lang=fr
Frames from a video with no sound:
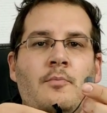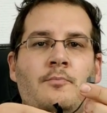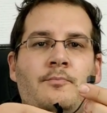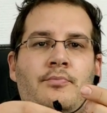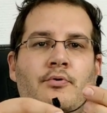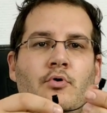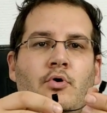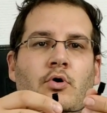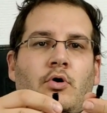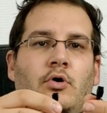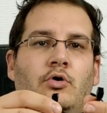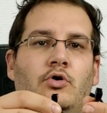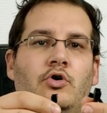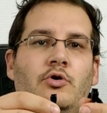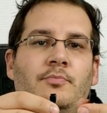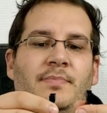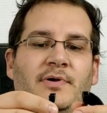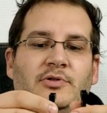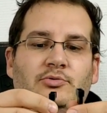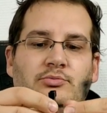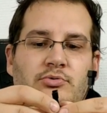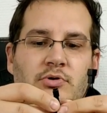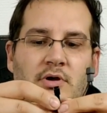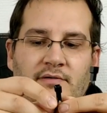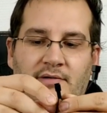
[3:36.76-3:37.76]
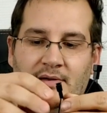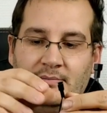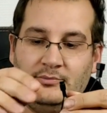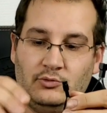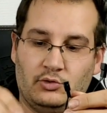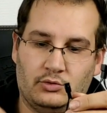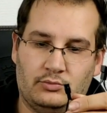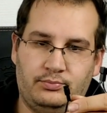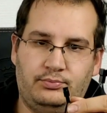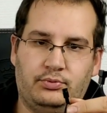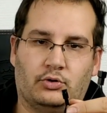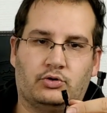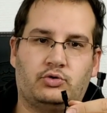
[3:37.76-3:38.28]
pour le PWM,
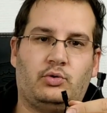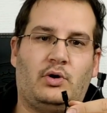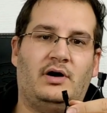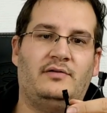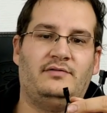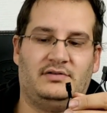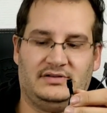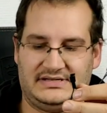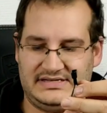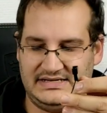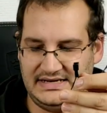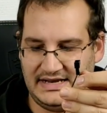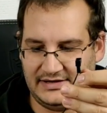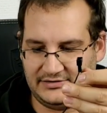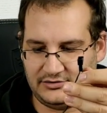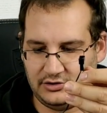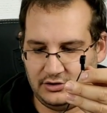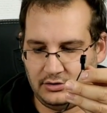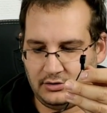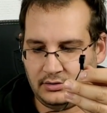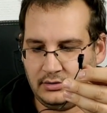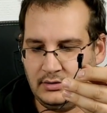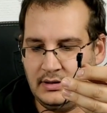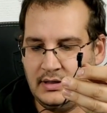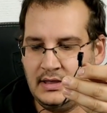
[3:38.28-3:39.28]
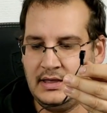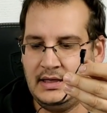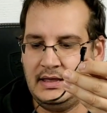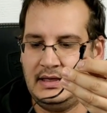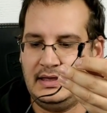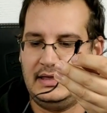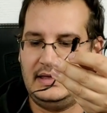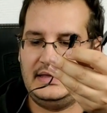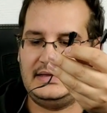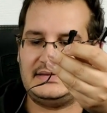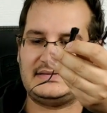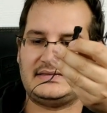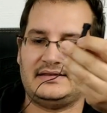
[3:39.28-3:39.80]
donc pour trois ventilateurs.
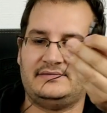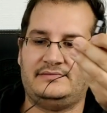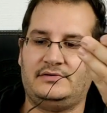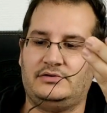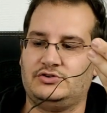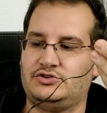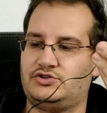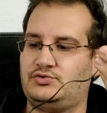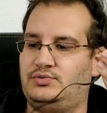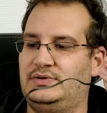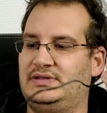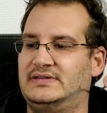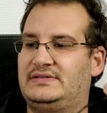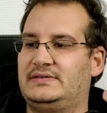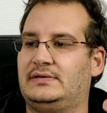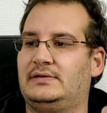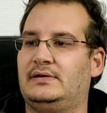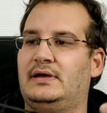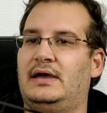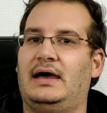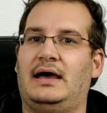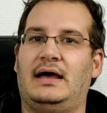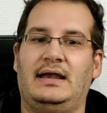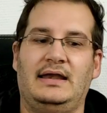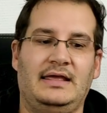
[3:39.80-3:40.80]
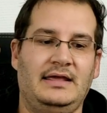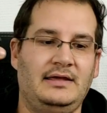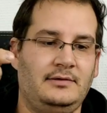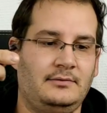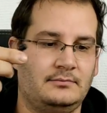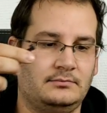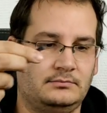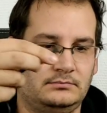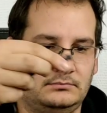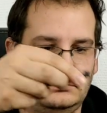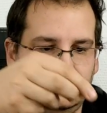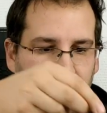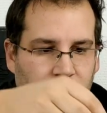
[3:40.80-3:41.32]
Et ça va ensuite aller
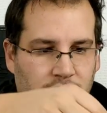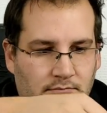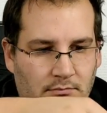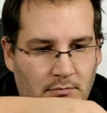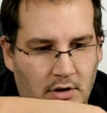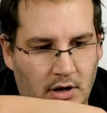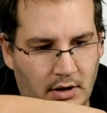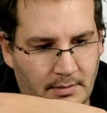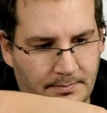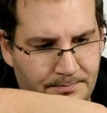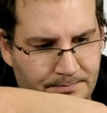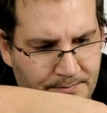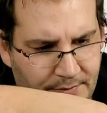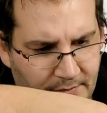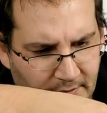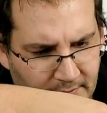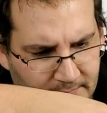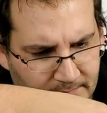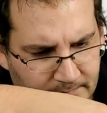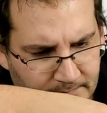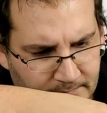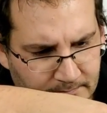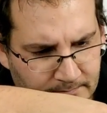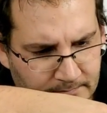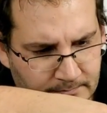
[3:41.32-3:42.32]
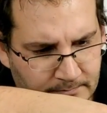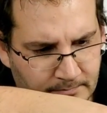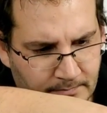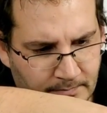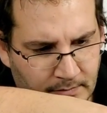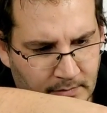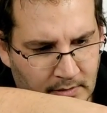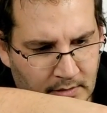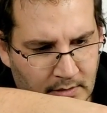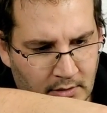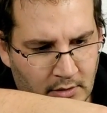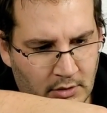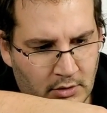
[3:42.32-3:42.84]
hop,
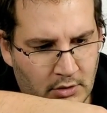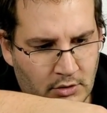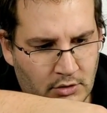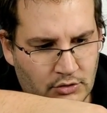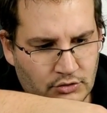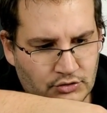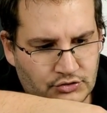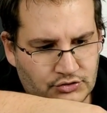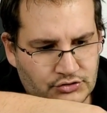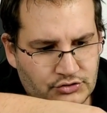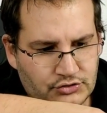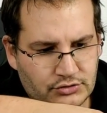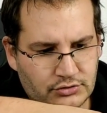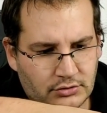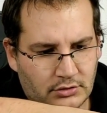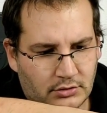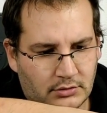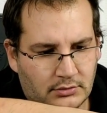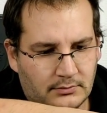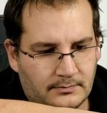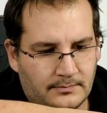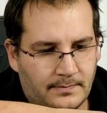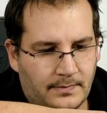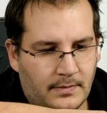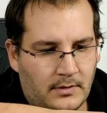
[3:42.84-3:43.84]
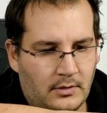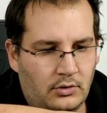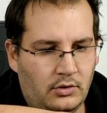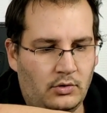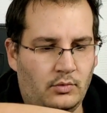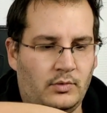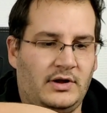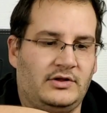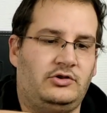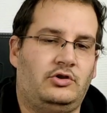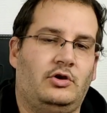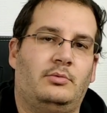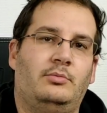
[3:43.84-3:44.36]
sur le
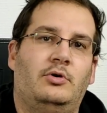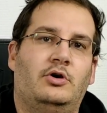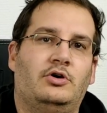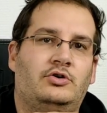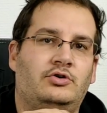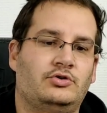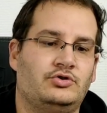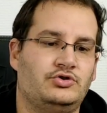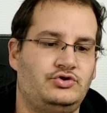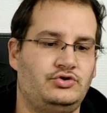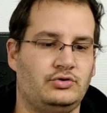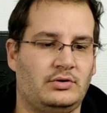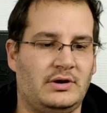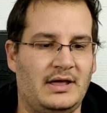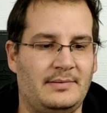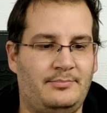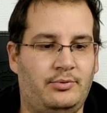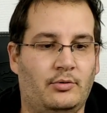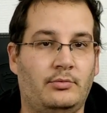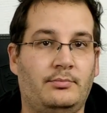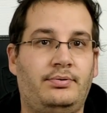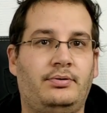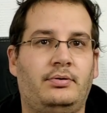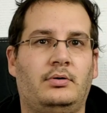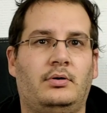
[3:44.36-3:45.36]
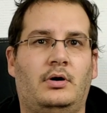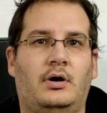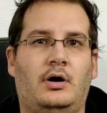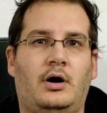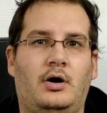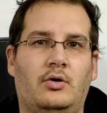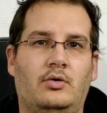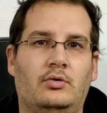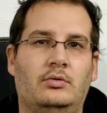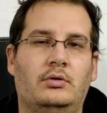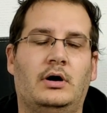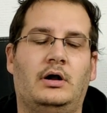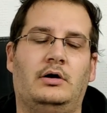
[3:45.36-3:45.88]
water block sur la pompe, en
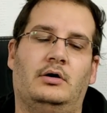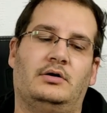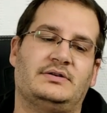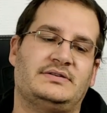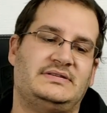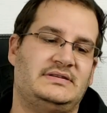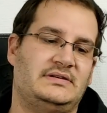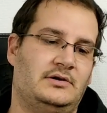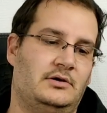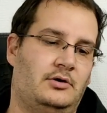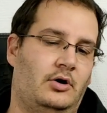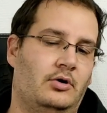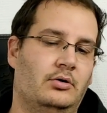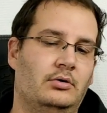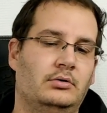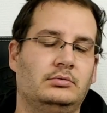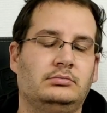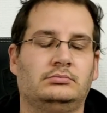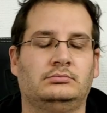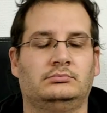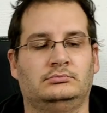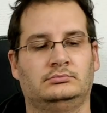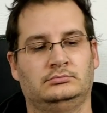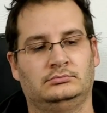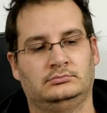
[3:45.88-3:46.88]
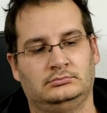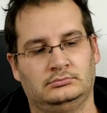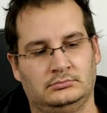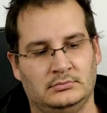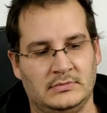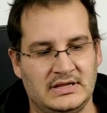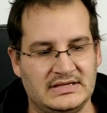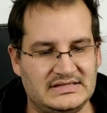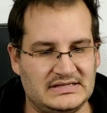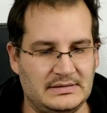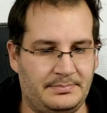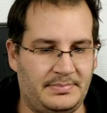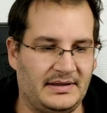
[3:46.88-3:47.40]
haut. Alors c'est en haut,
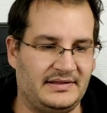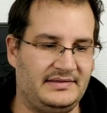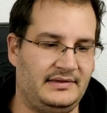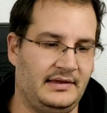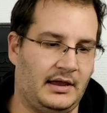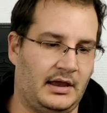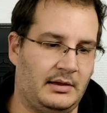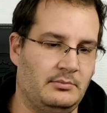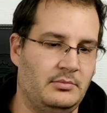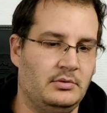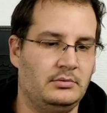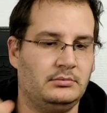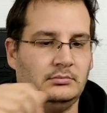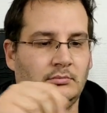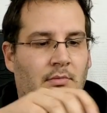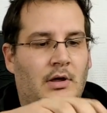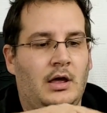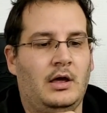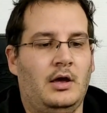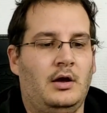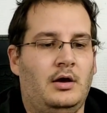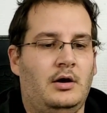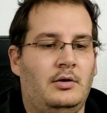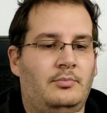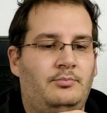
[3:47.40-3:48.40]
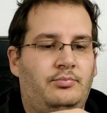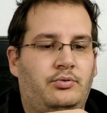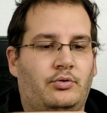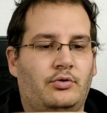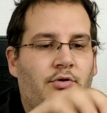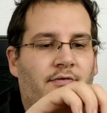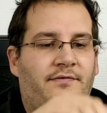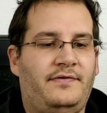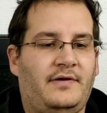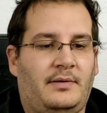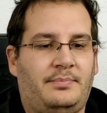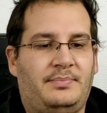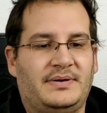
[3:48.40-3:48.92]
c'est pas terrible. Pour
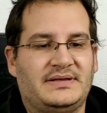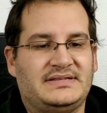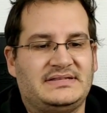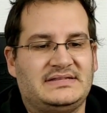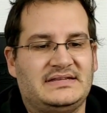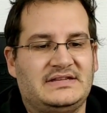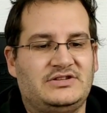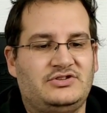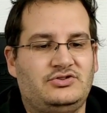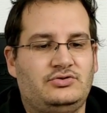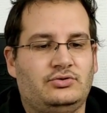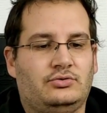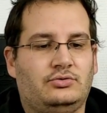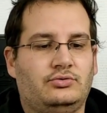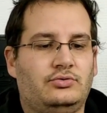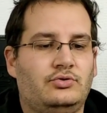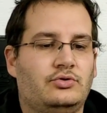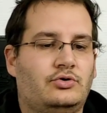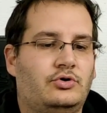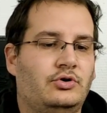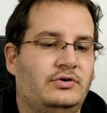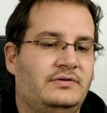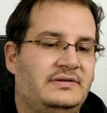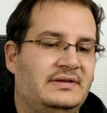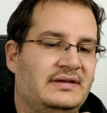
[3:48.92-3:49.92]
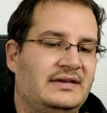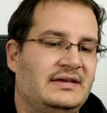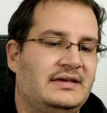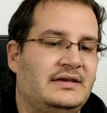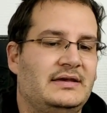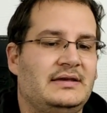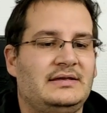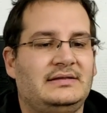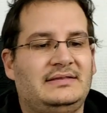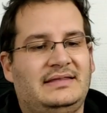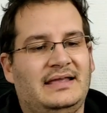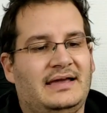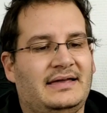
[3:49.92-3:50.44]
le faire passer sur le
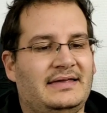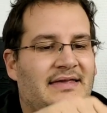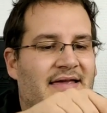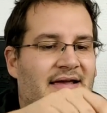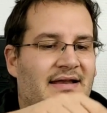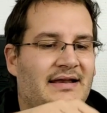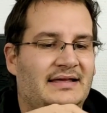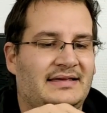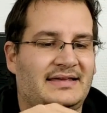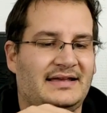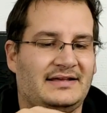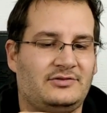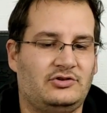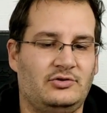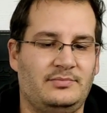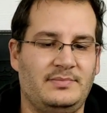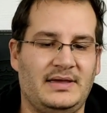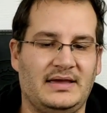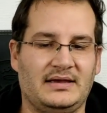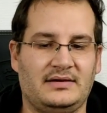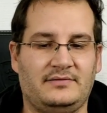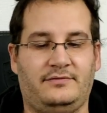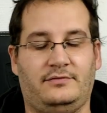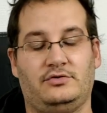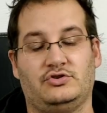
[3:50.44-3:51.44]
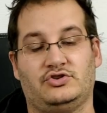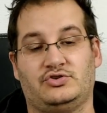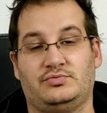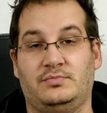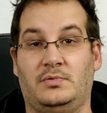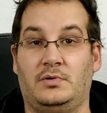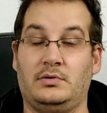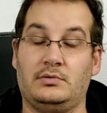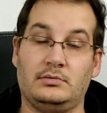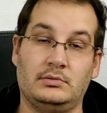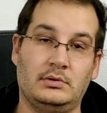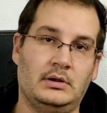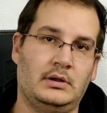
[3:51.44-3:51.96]
côté, derrière la carte mère,
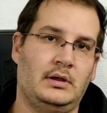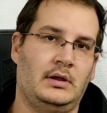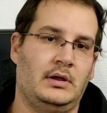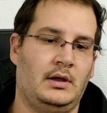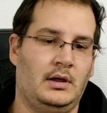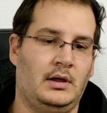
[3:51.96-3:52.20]
franchement,